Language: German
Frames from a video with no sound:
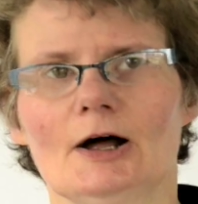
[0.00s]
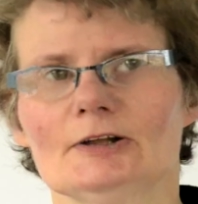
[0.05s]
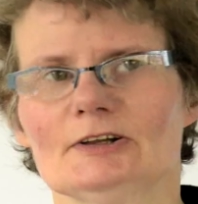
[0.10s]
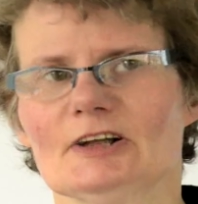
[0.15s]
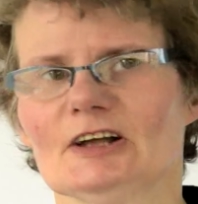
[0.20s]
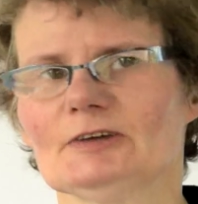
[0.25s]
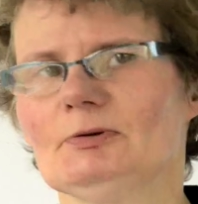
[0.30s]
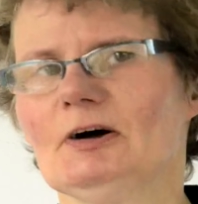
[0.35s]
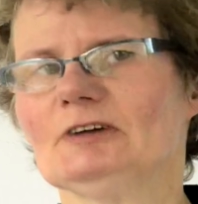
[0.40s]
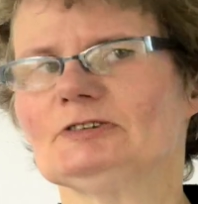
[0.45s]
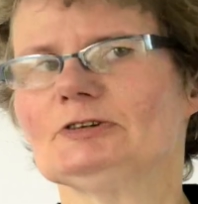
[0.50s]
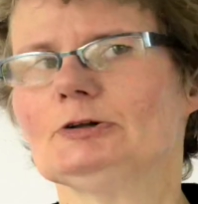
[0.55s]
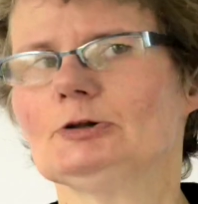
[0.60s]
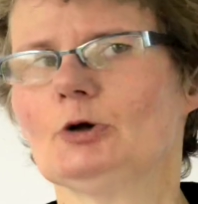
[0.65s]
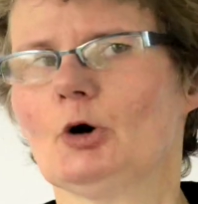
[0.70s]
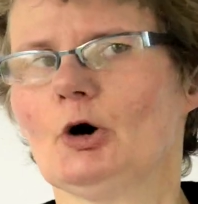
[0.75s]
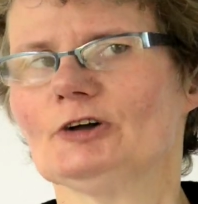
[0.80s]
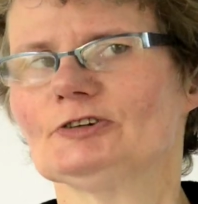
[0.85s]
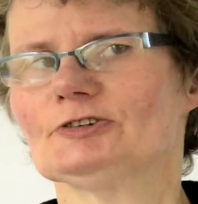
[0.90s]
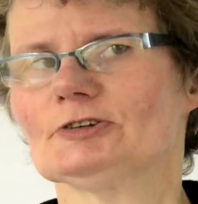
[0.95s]
Dass man die
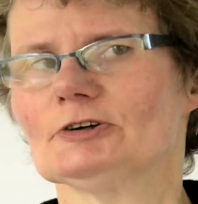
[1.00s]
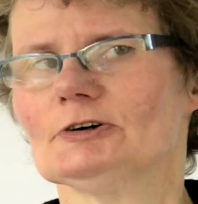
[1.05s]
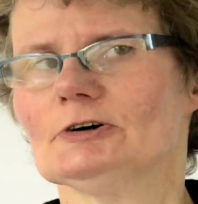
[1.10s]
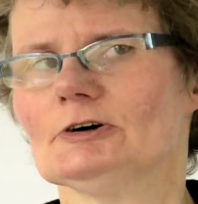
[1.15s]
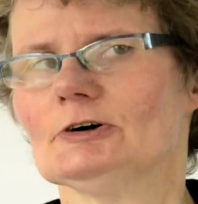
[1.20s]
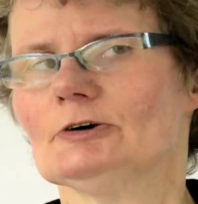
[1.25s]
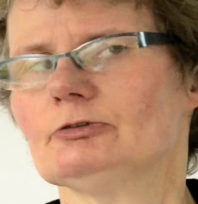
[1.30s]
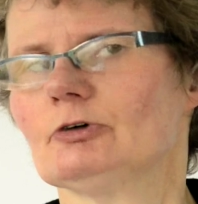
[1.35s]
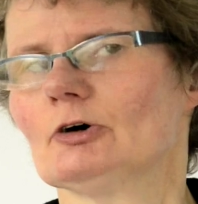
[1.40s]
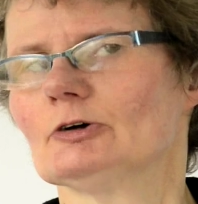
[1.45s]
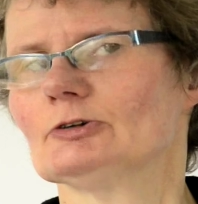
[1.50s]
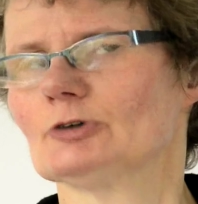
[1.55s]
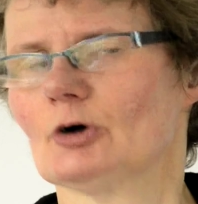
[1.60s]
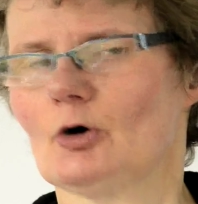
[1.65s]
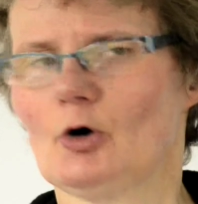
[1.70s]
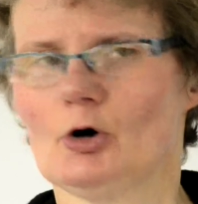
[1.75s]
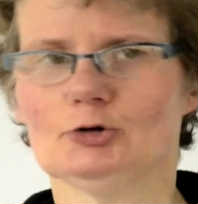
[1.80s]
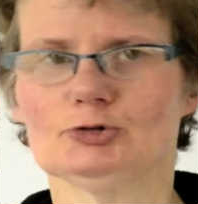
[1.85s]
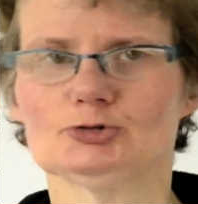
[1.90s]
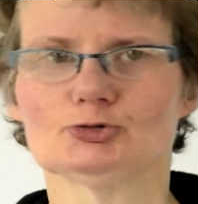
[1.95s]
Leute von
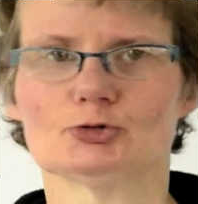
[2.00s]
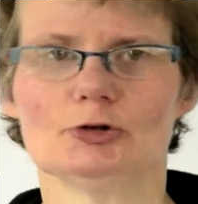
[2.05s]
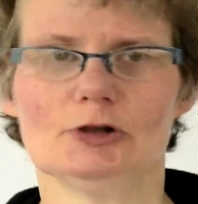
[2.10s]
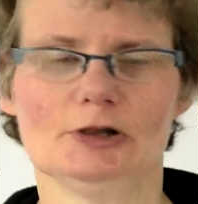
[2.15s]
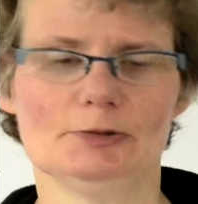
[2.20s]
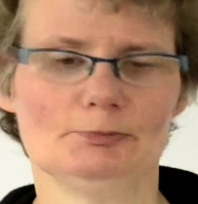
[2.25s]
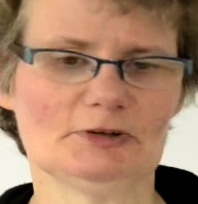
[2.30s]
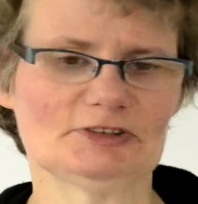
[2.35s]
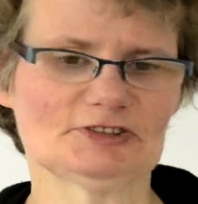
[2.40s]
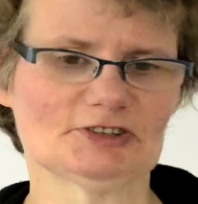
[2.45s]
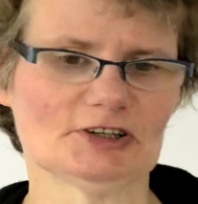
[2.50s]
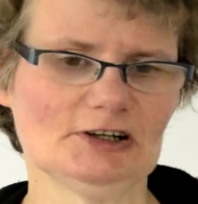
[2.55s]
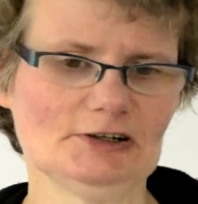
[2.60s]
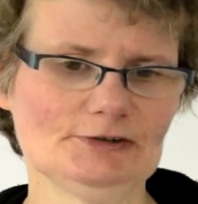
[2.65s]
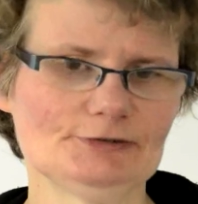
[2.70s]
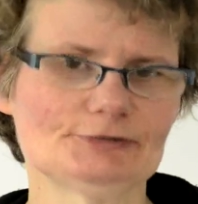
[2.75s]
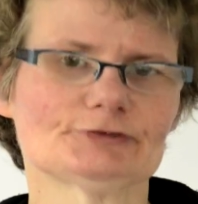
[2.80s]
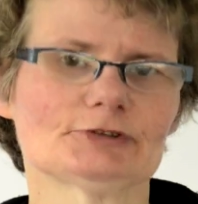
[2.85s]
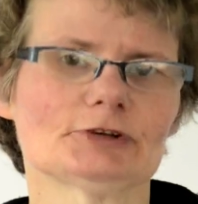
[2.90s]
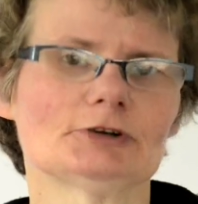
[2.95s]
Rollstuhl
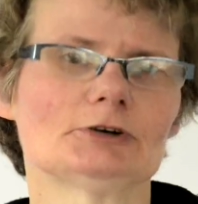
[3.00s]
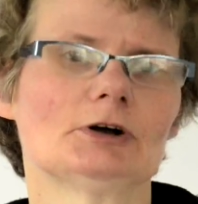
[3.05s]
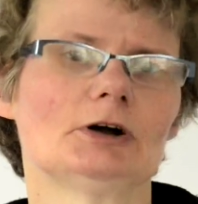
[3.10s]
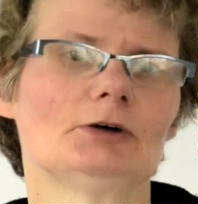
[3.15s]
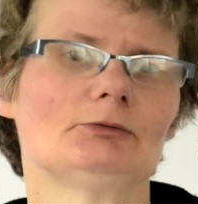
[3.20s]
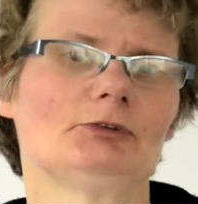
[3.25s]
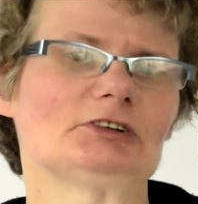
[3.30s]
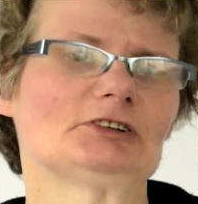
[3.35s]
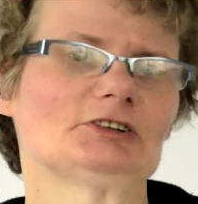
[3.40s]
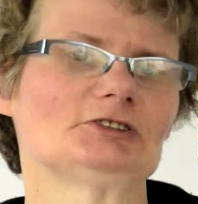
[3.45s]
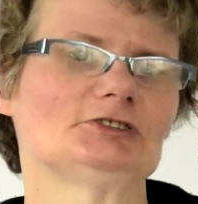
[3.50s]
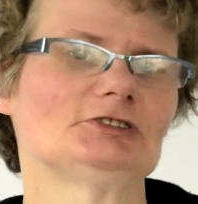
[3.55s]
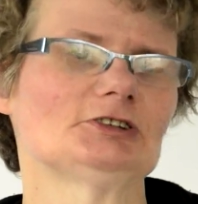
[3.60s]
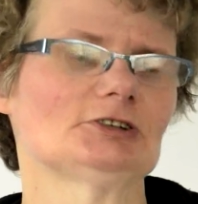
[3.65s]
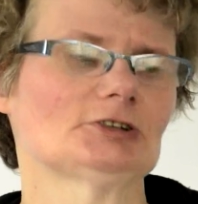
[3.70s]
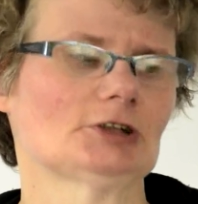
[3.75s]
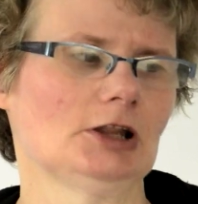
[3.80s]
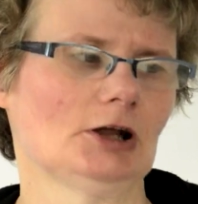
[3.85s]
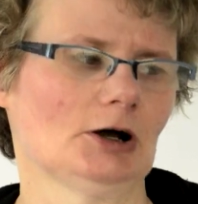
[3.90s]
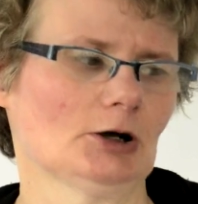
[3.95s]
mithilft, wenn die
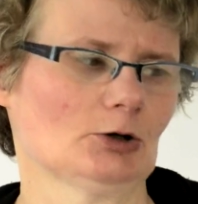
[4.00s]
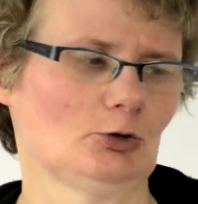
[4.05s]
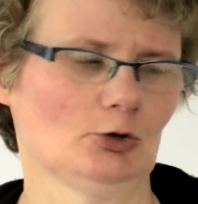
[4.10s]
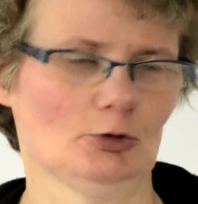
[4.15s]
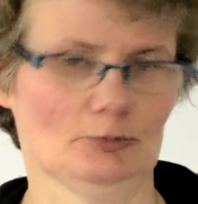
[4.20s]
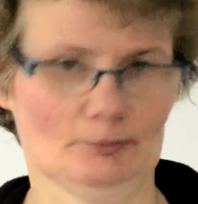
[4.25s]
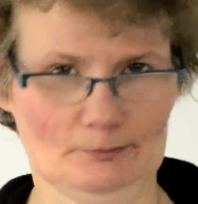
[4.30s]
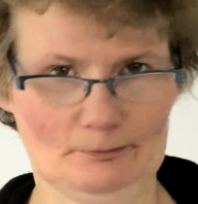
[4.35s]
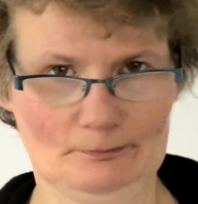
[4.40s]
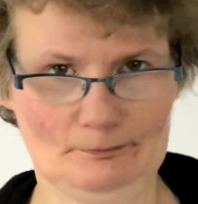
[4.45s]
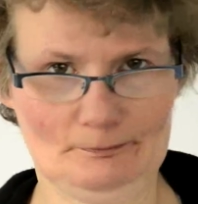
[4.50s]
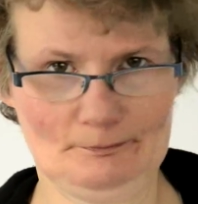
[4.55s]
nicht klarkommen